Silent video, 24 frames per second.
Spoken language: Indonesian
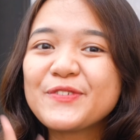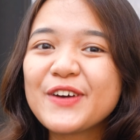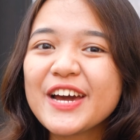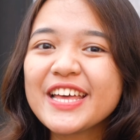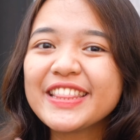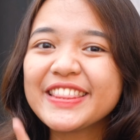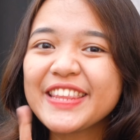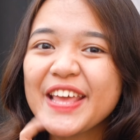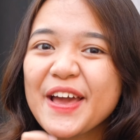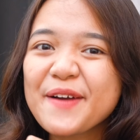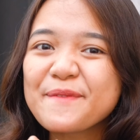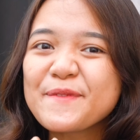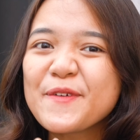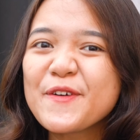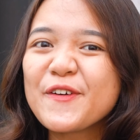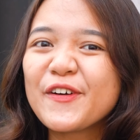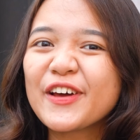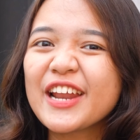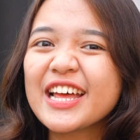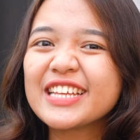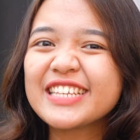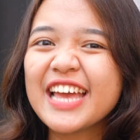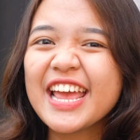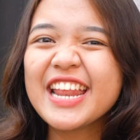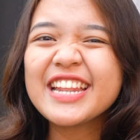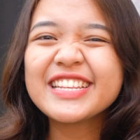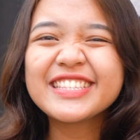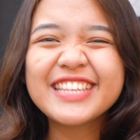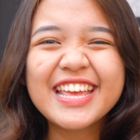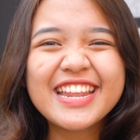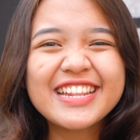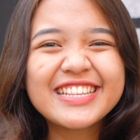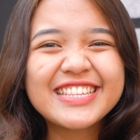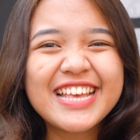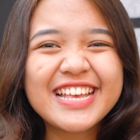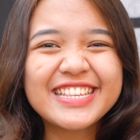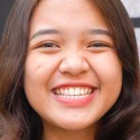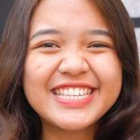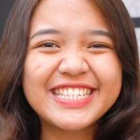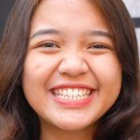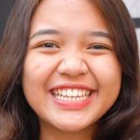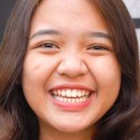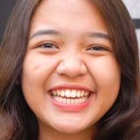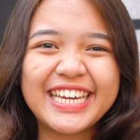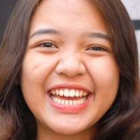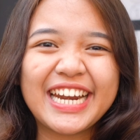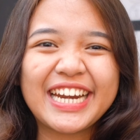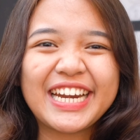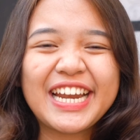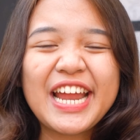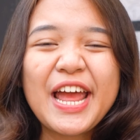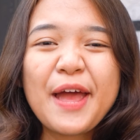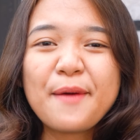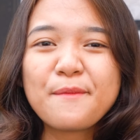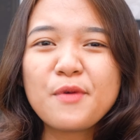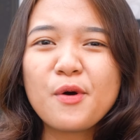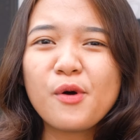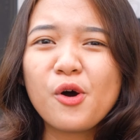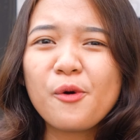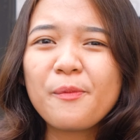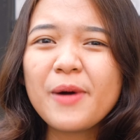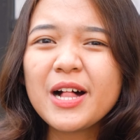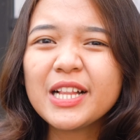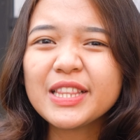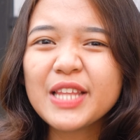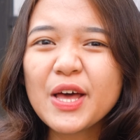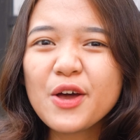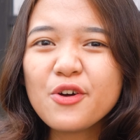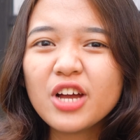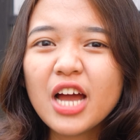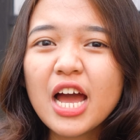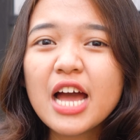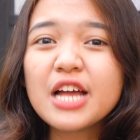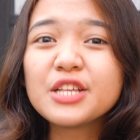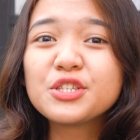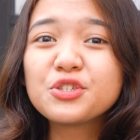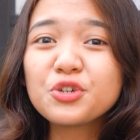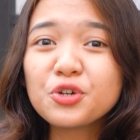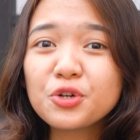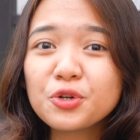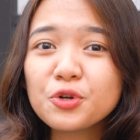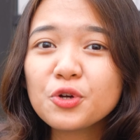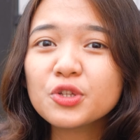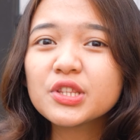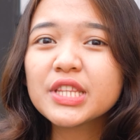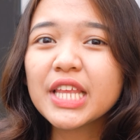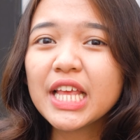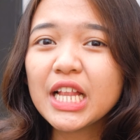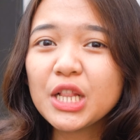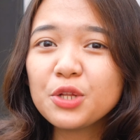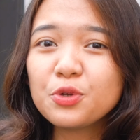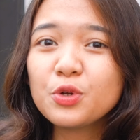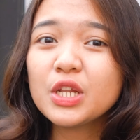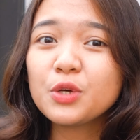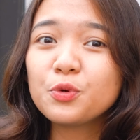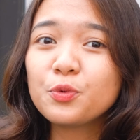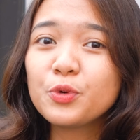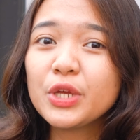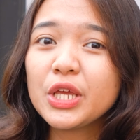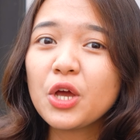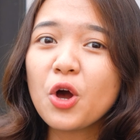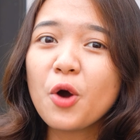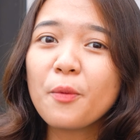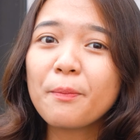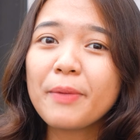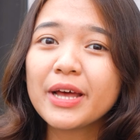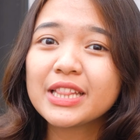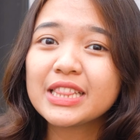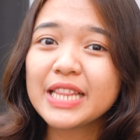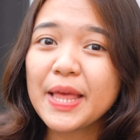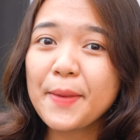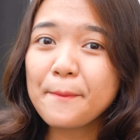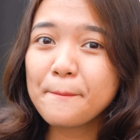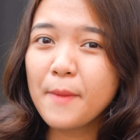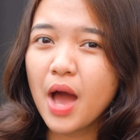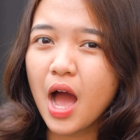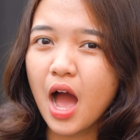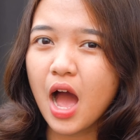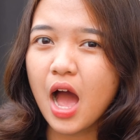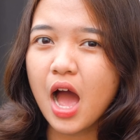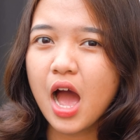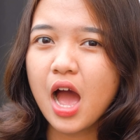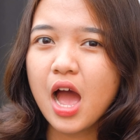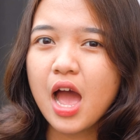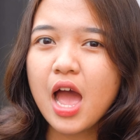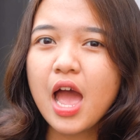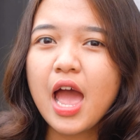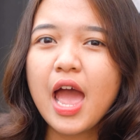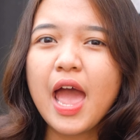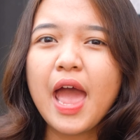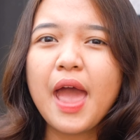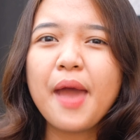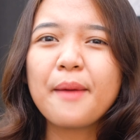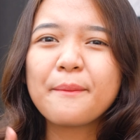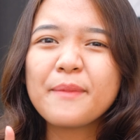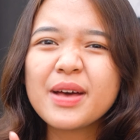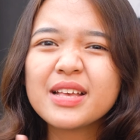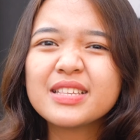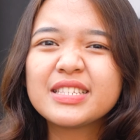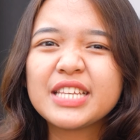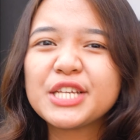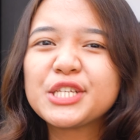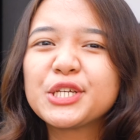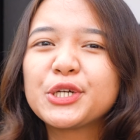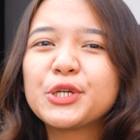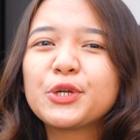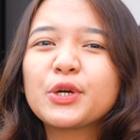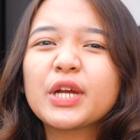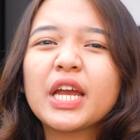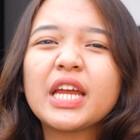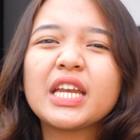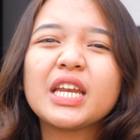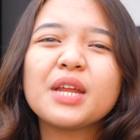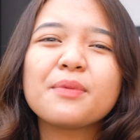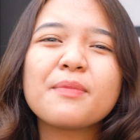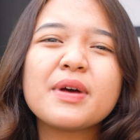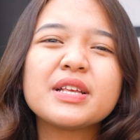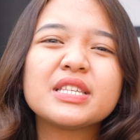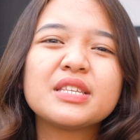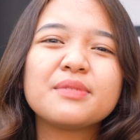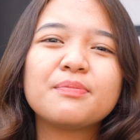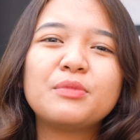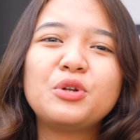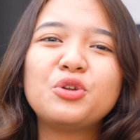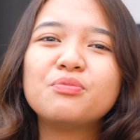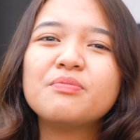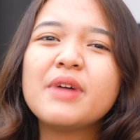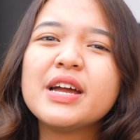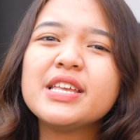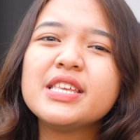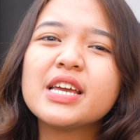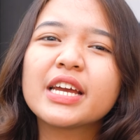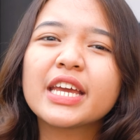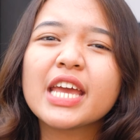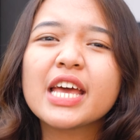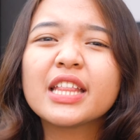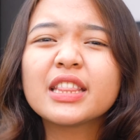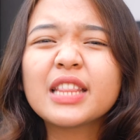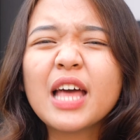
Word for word: buat yang mau ngerasain sensasi segar. Mama Pal tahu nggak Curug Tilu Lewi Opat Lembang? Emang sih curug ini masih belum banyak yang